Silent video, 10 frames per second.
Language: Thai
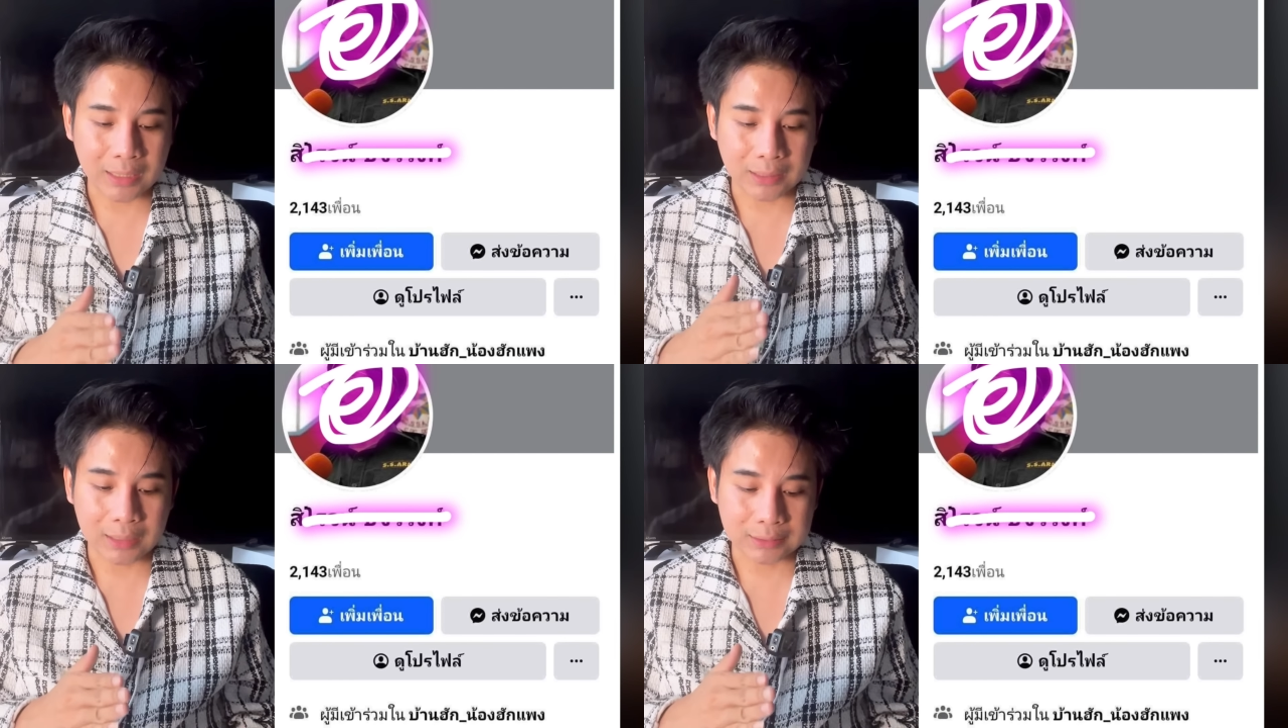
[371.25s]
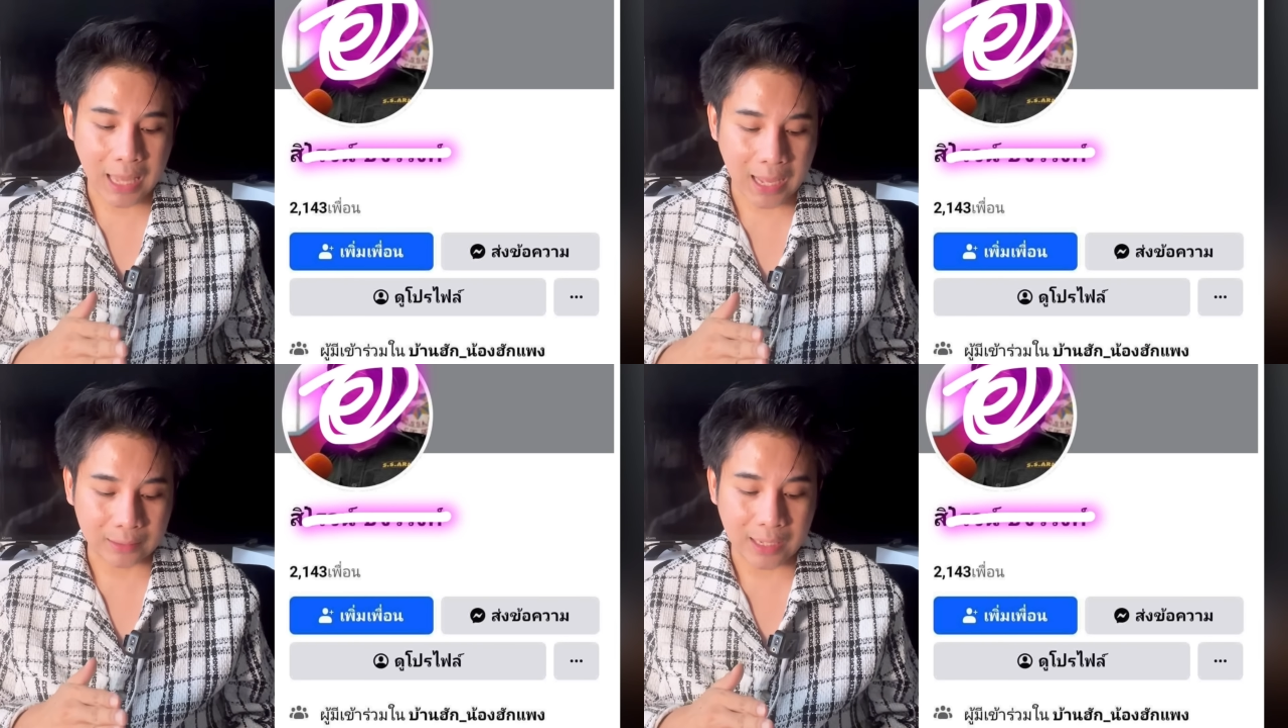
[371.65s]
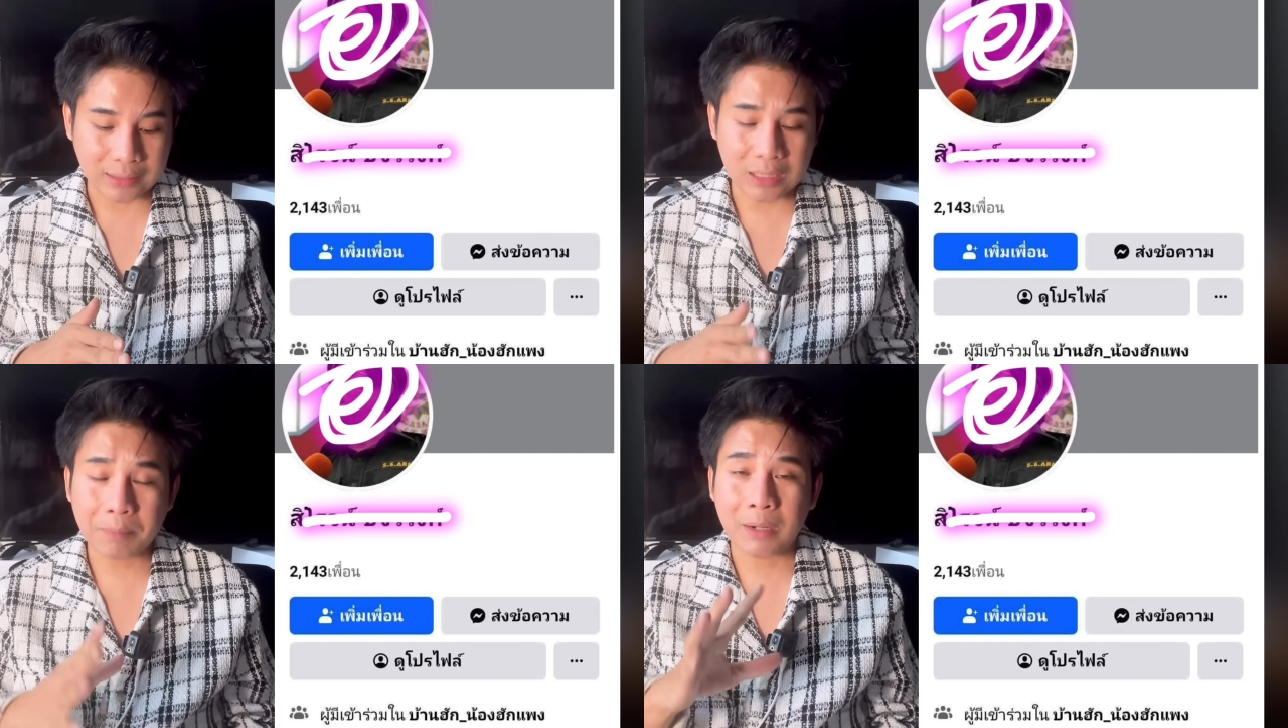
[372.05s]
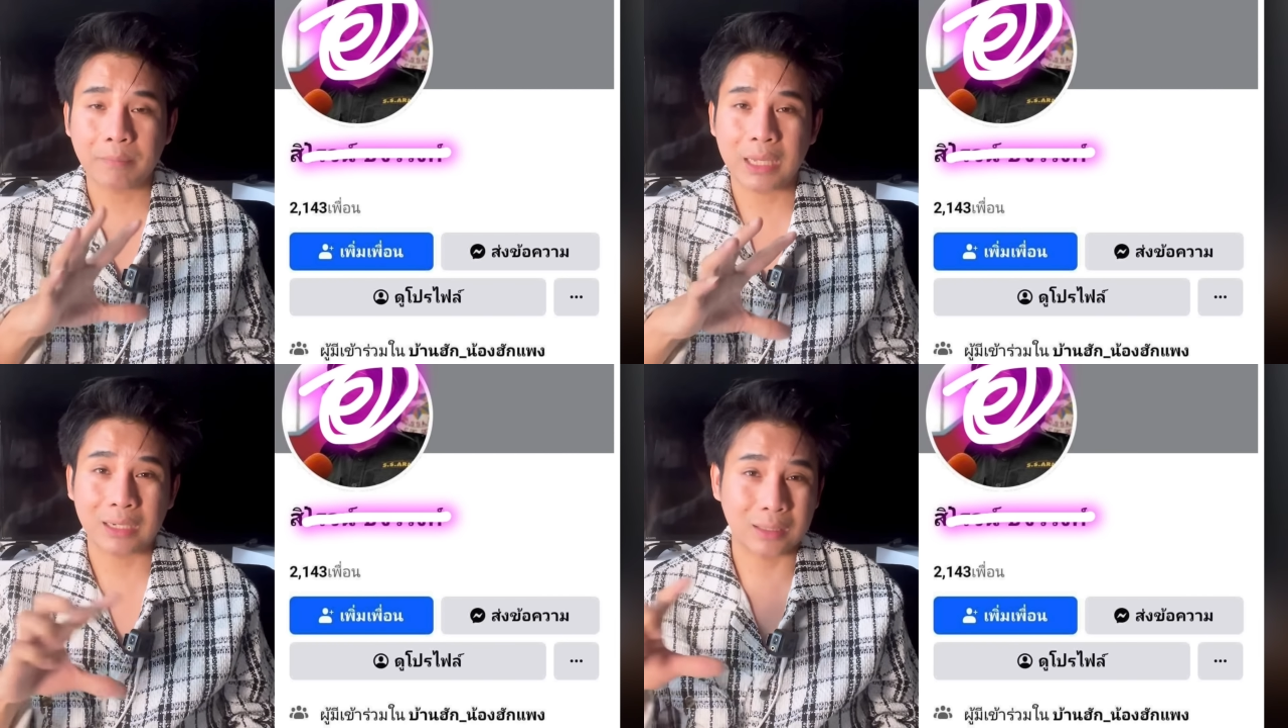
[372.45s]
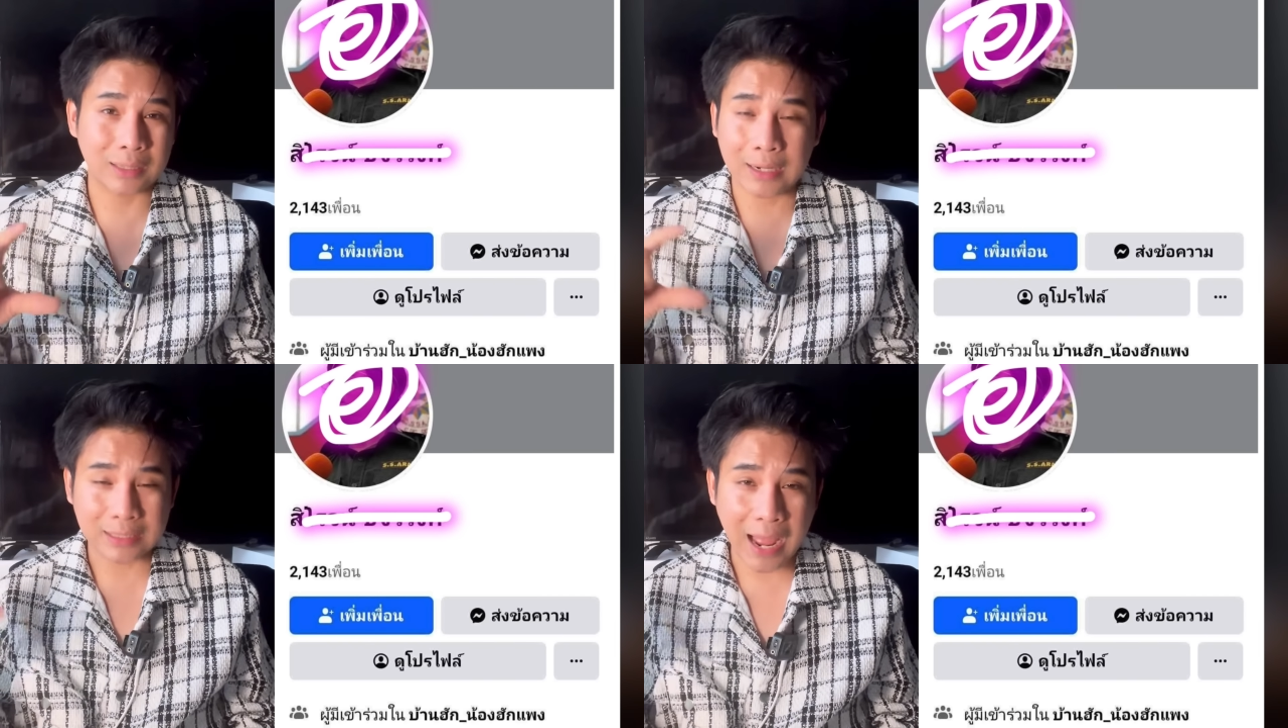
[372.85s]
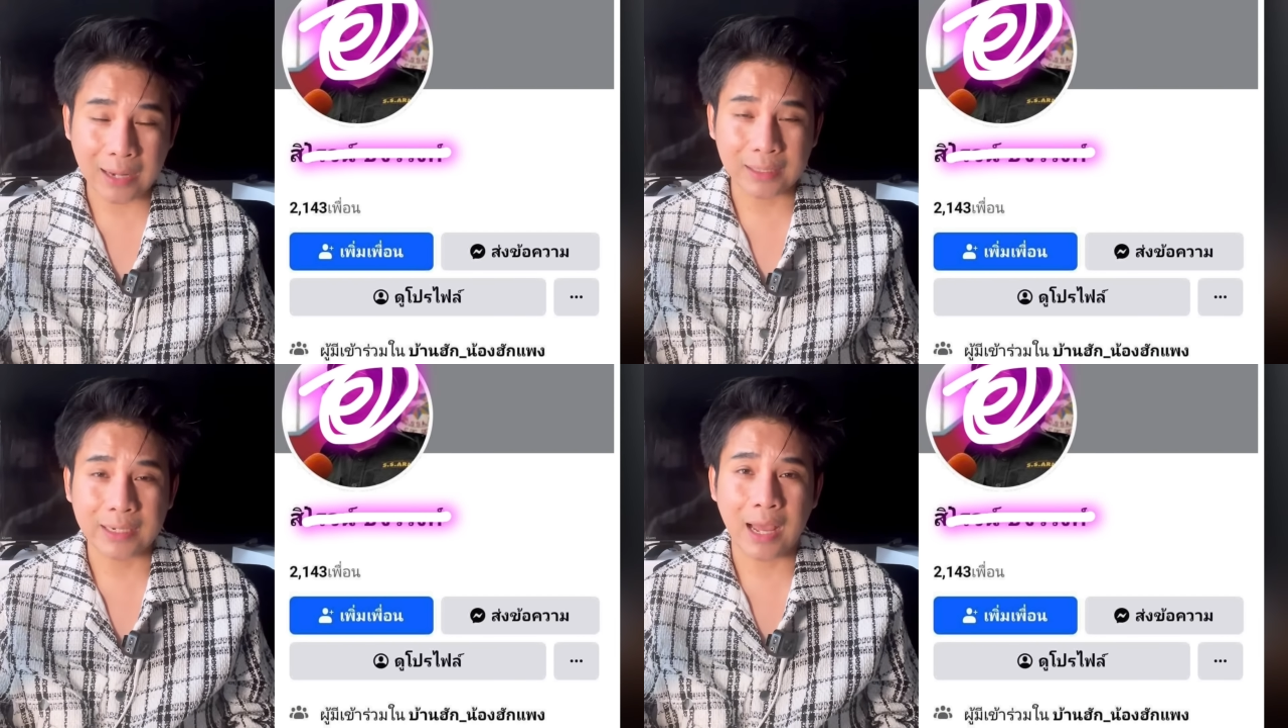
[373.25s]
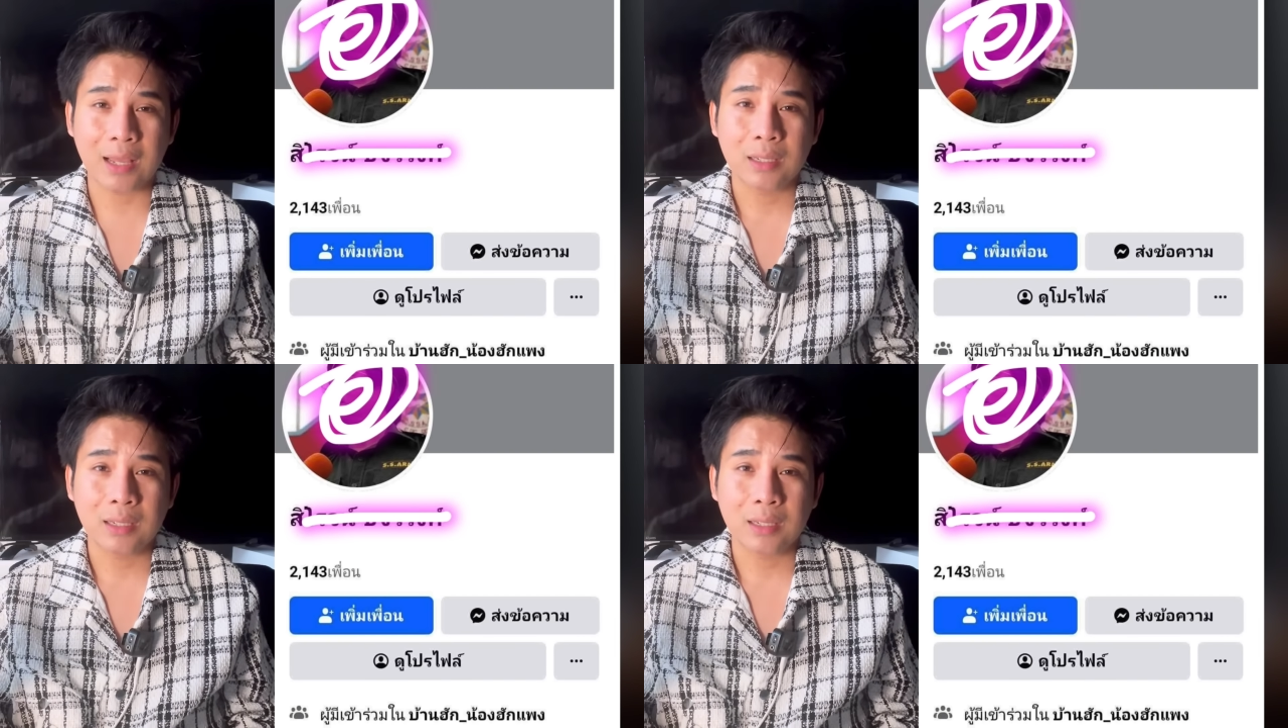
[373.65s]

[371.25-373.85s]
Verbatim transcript: จต่างๆเนี่ยที่เป็นเพจดังๆเลยนะ